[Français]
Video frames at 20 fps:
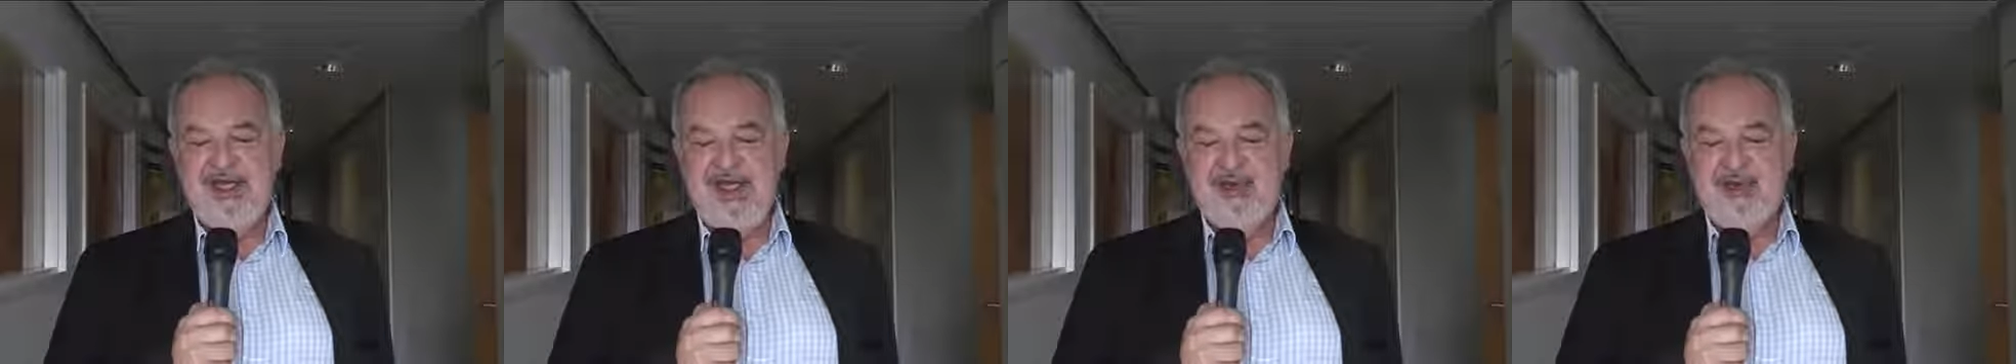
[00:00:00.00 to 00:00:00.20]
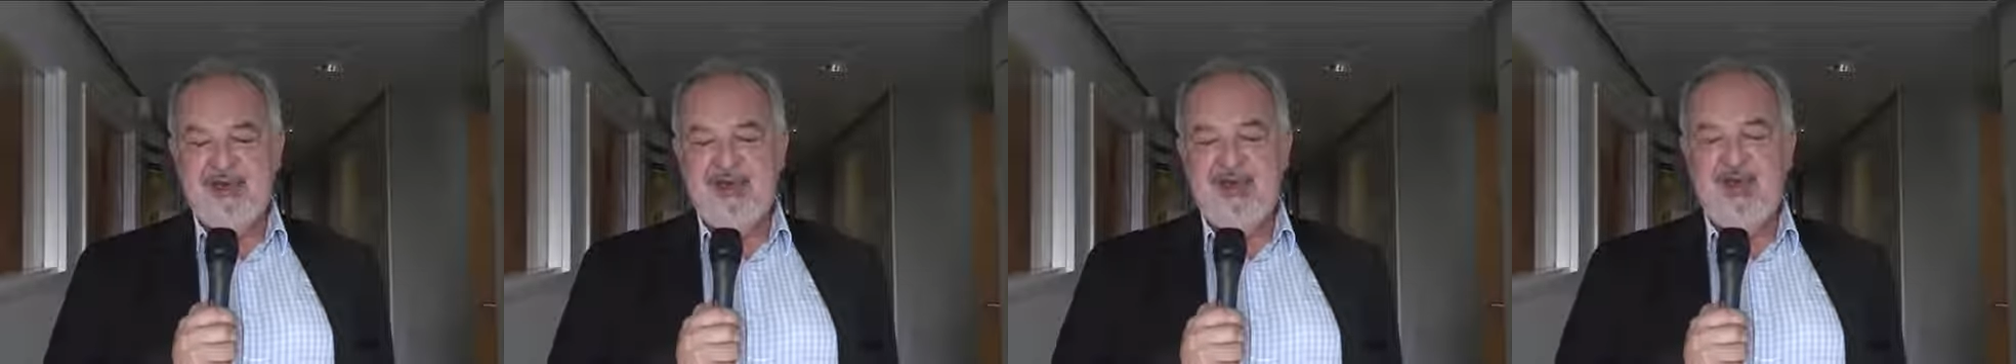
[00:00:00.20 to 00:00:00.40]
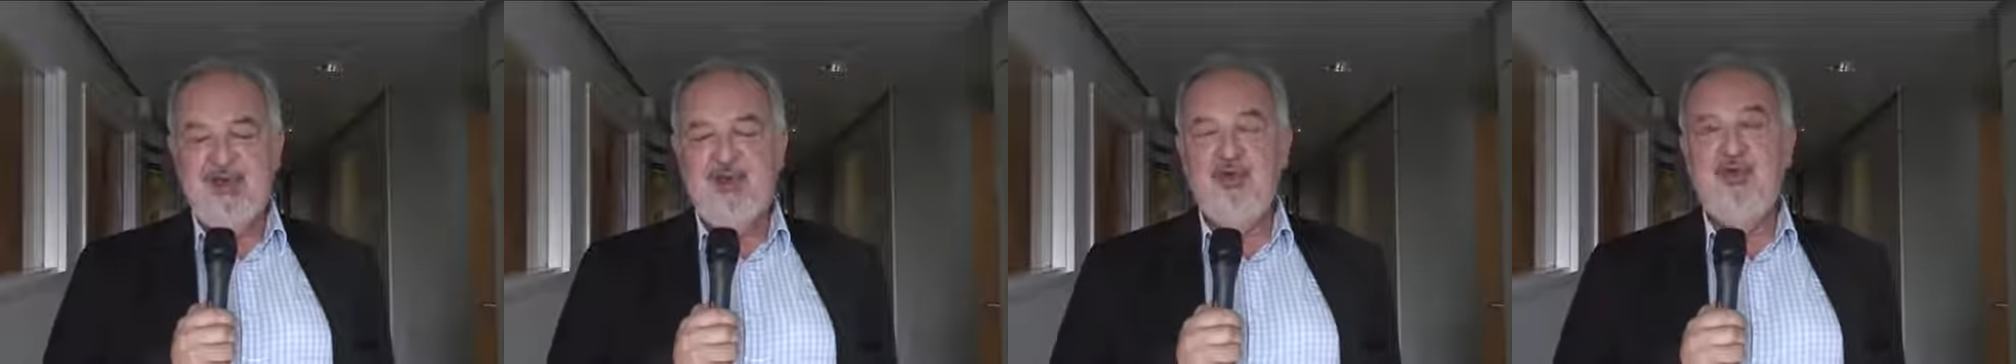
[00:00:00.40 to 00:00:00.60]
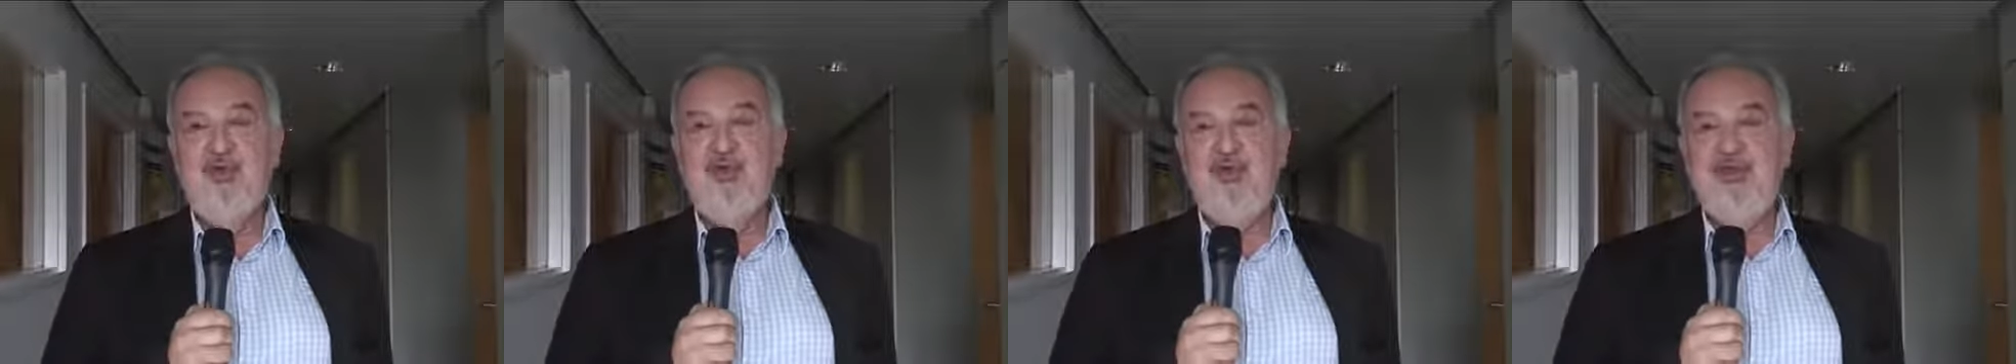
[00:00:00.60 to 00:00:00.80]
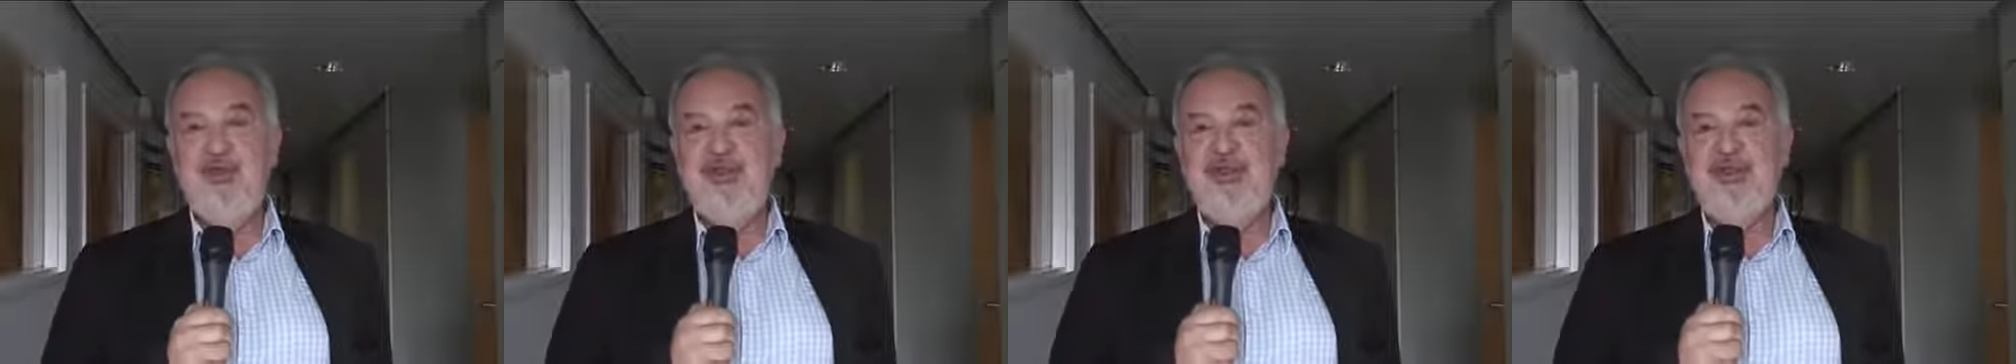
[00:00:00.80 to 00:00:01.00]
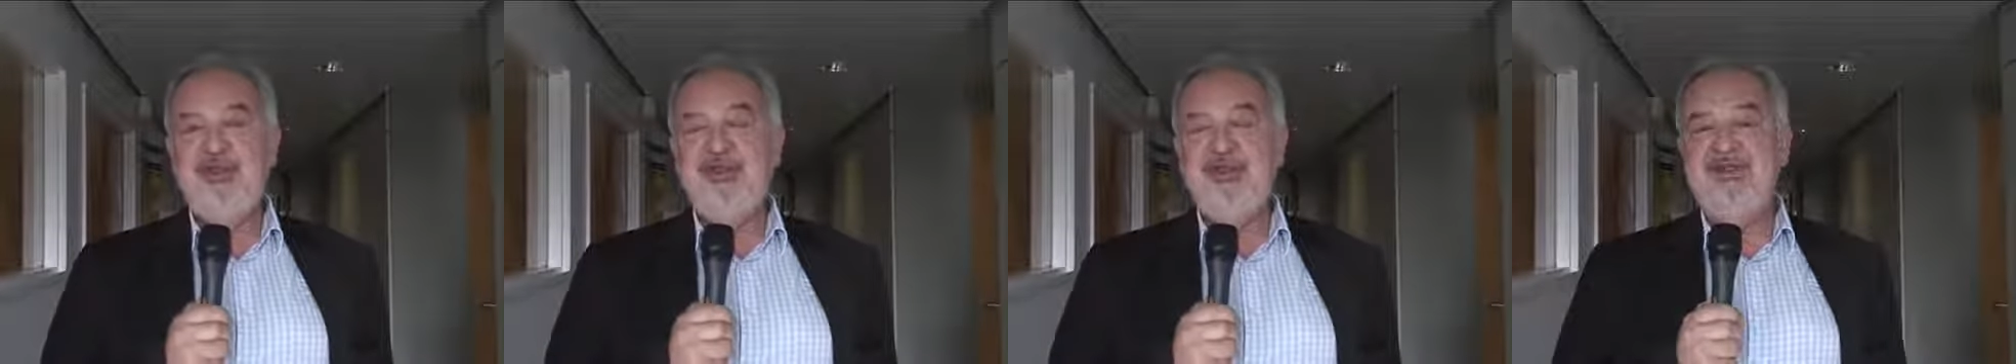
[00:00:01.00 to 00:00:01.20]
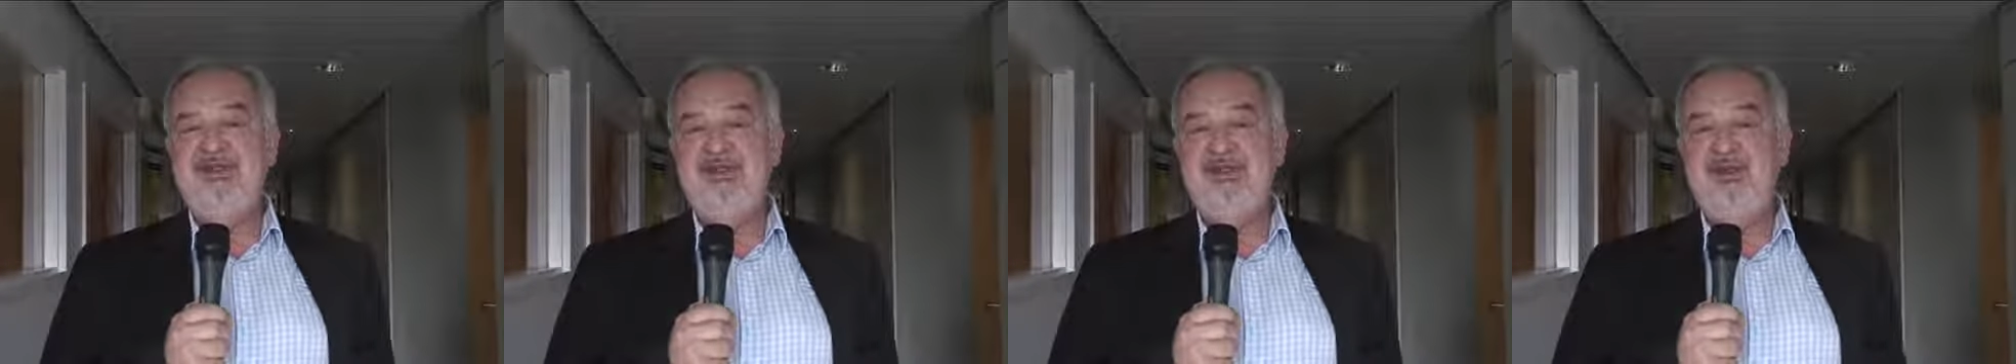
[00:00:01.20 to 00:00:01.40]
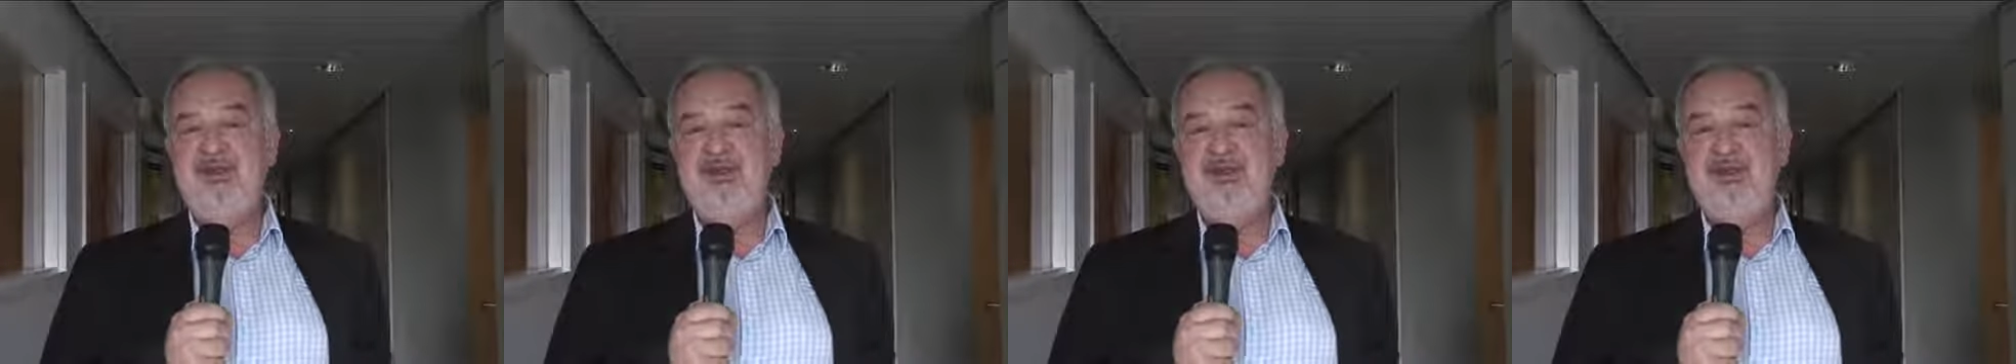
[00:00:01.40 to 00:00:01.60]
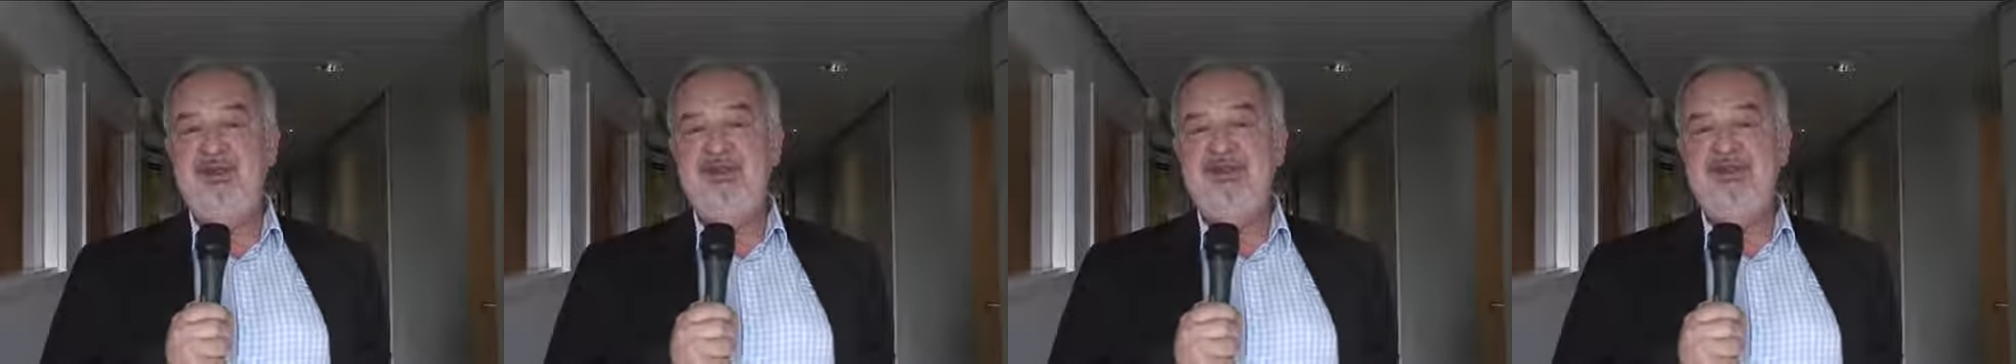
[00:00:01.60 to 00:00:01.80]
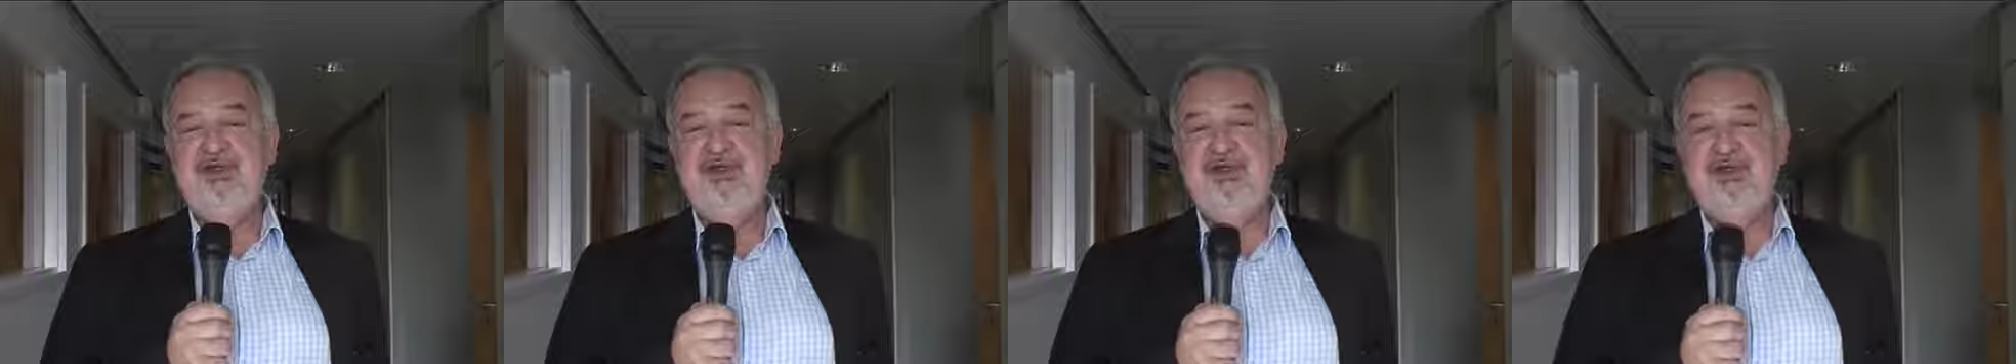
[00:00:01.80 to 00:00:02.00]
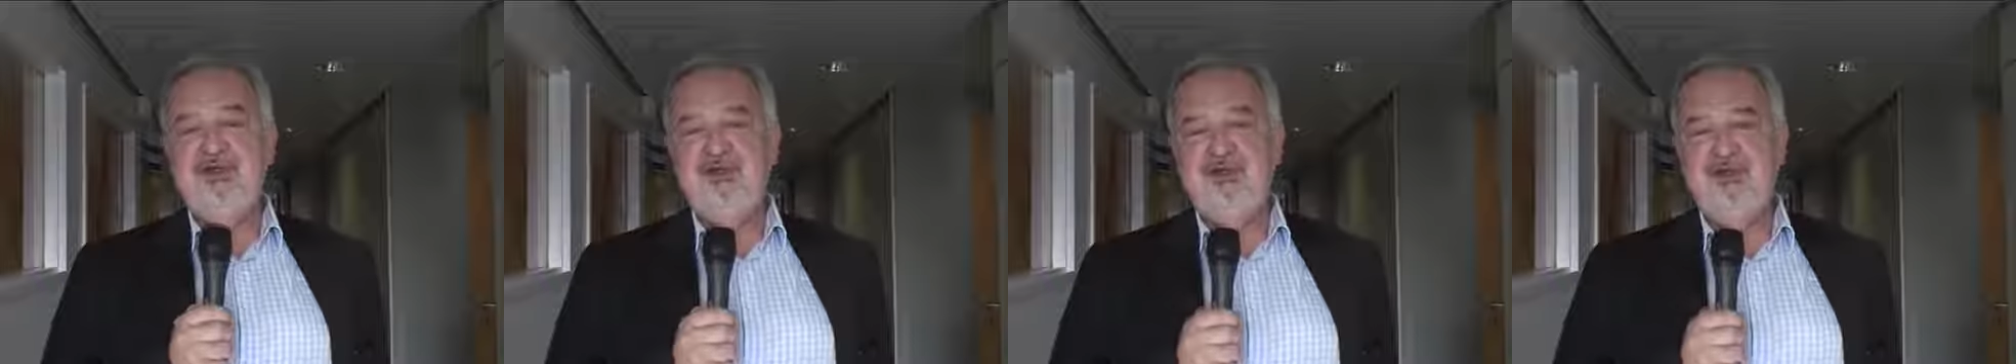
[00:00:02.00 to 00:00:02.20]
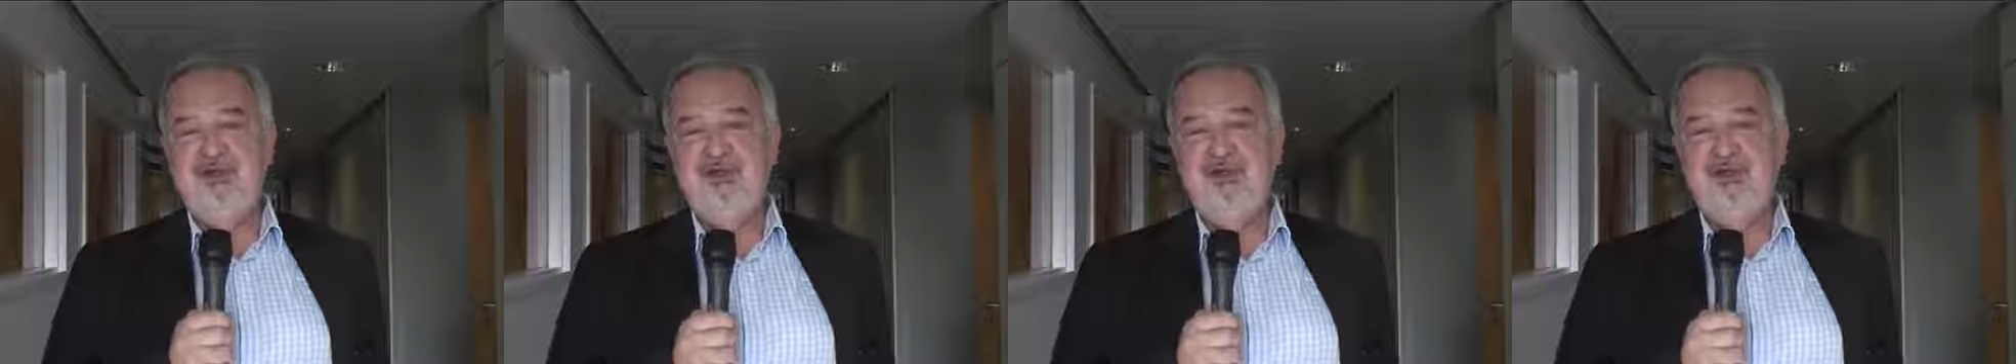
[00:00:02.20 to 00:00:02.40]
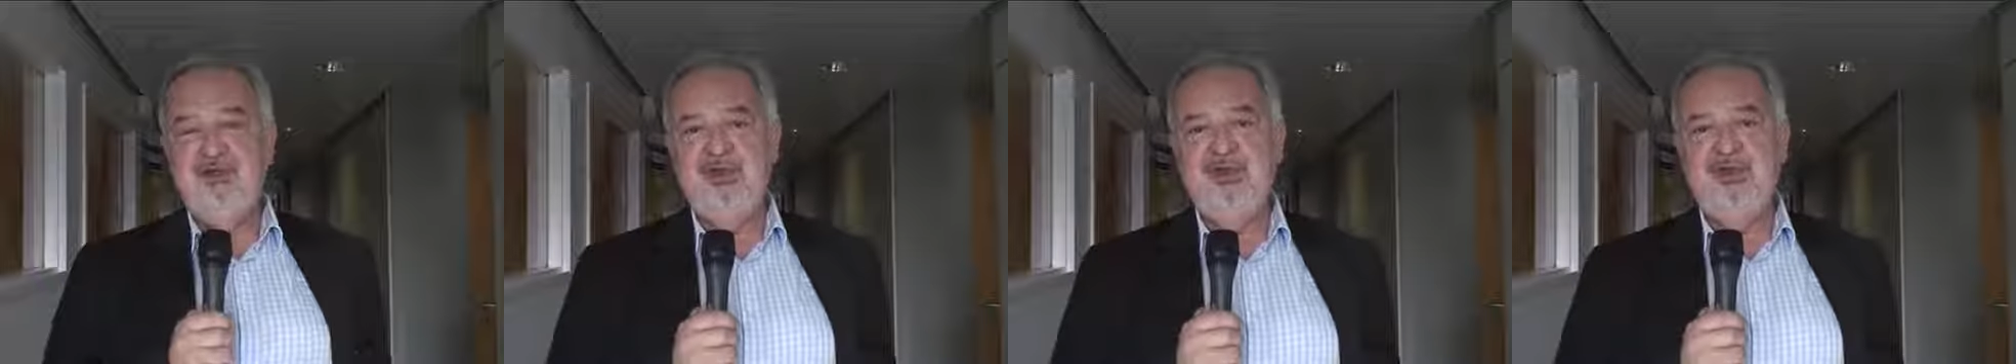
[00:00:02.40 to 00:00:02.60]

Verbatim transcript: et puis deux plus petits instituts qui sont